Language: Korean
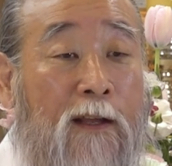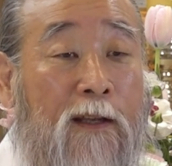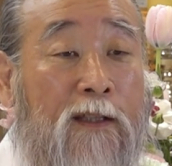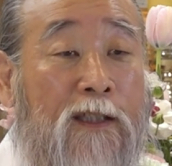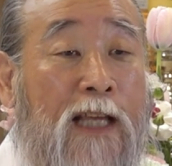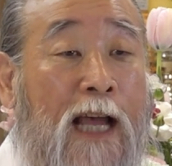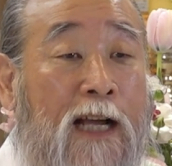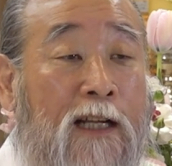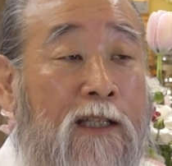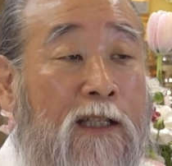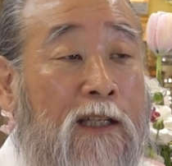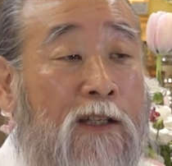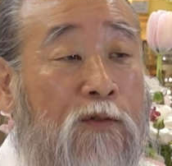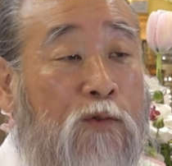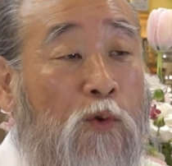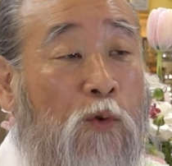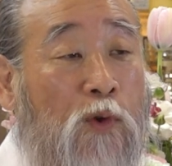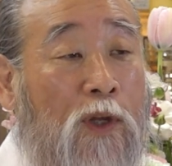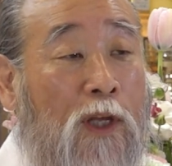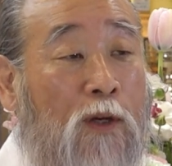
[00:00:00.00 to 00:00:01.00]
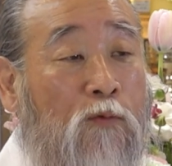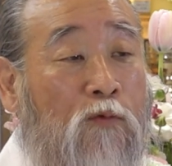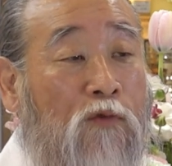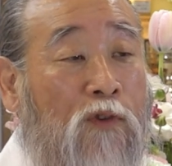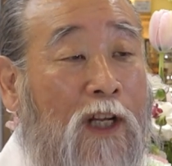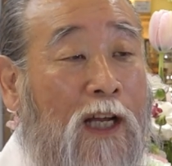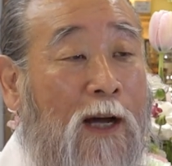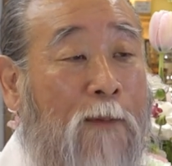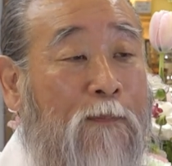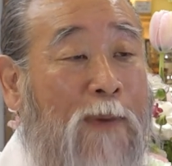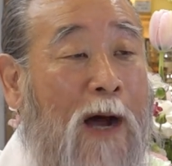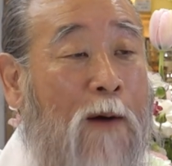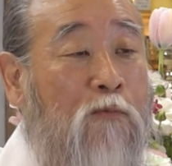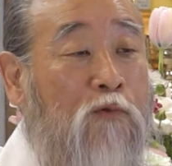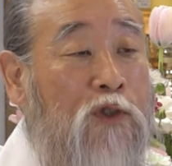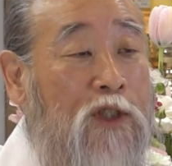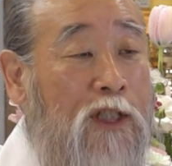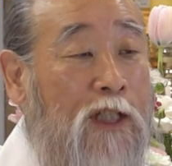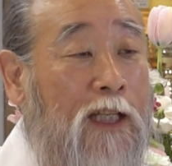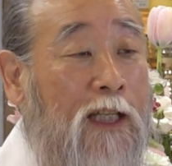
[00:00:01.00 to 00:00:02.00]
상식 속에 우리가
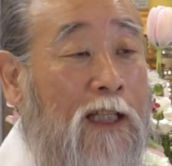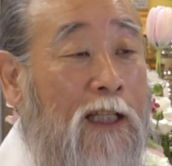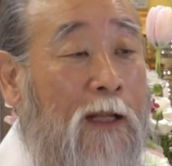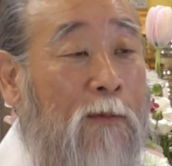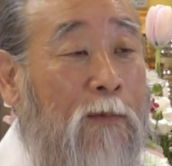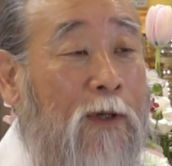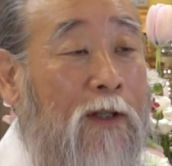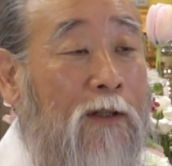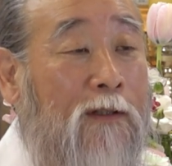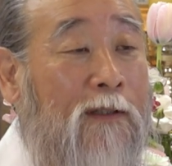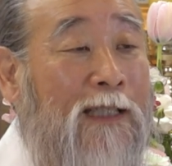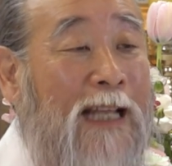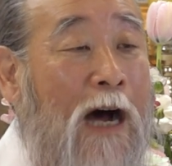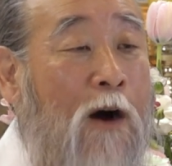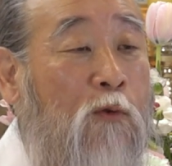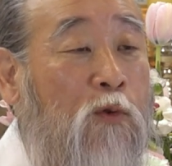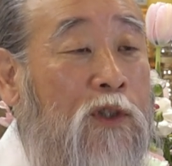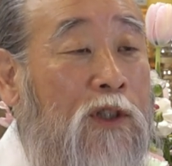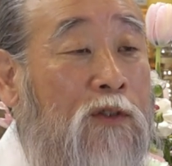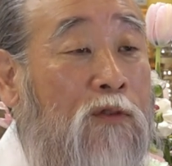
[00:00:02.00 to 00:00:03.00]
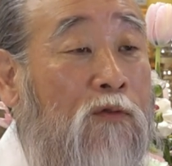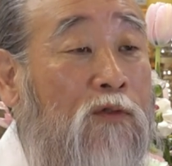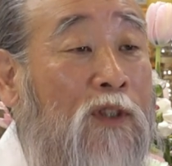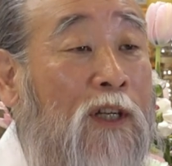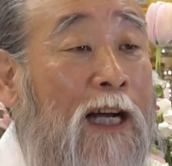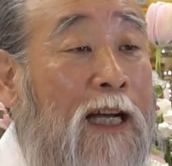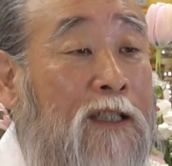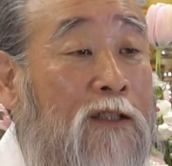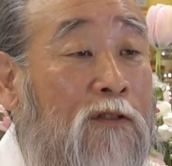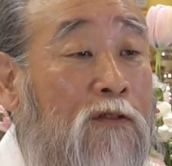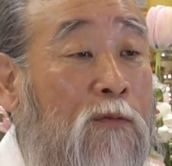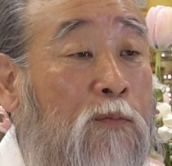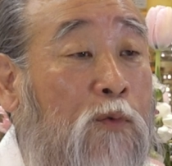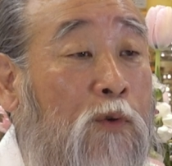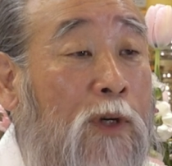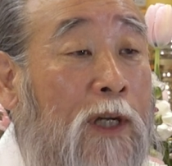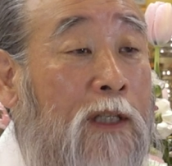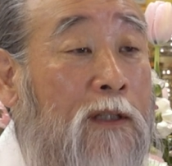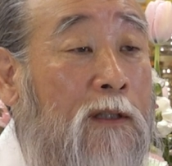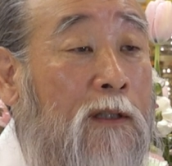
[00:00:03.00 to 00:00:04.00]
파묻히기 때문 나오지도 들어가지도
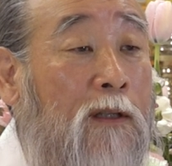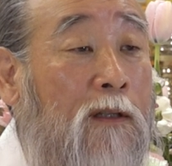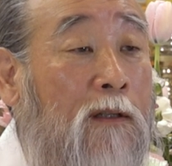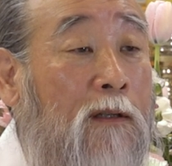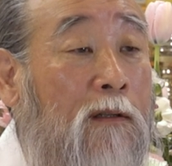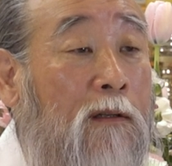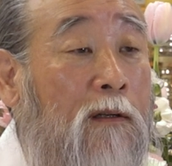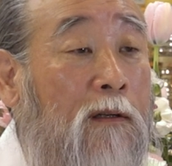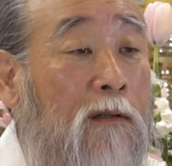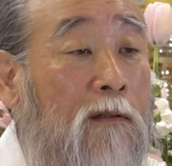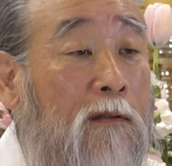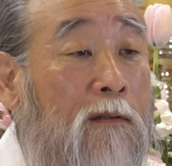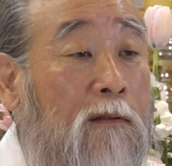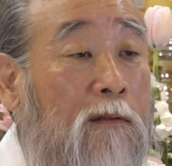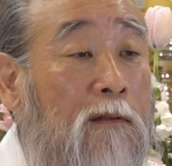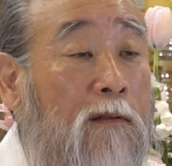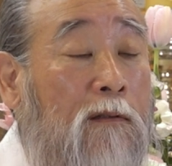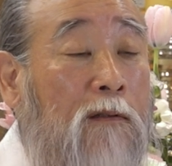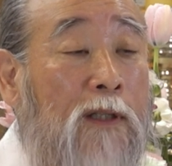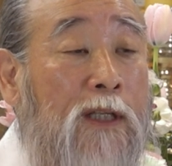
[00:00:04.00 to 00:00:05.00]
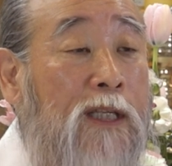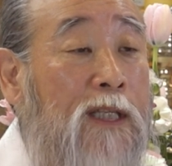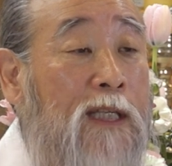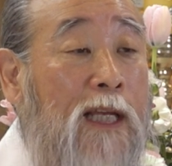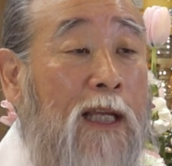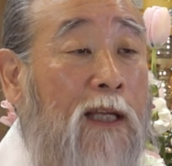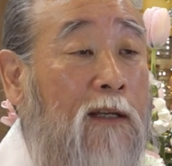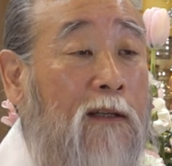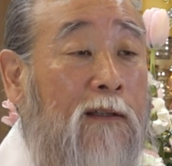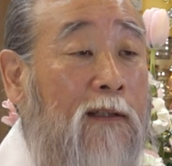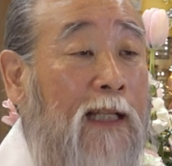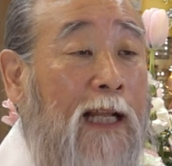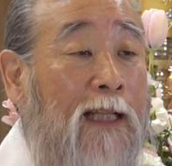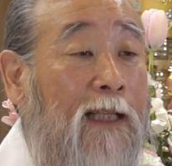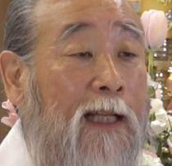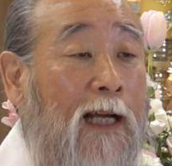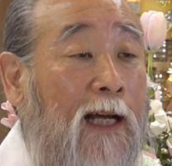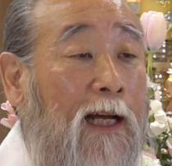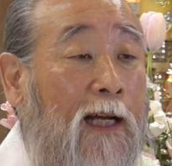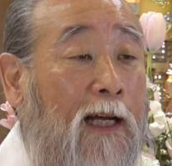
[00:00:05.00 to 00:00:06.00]
못해서 너그 인생이
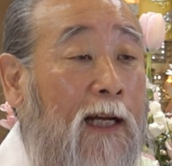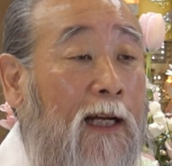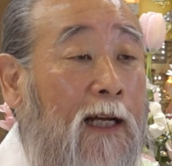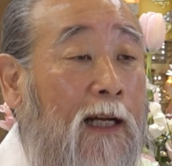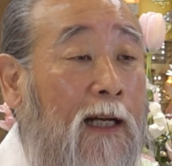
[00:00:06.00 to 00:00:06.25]
끝난다.